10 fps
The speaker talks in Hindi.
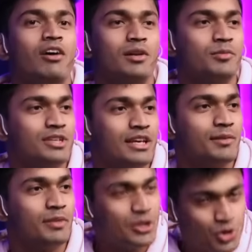और
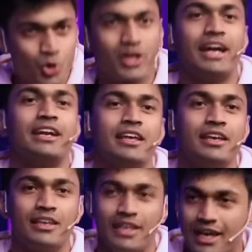मुझे मतलब जोक
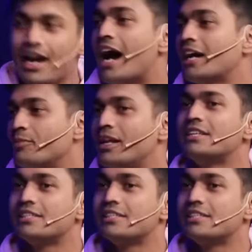राइटिंग की एक आर्ट मिला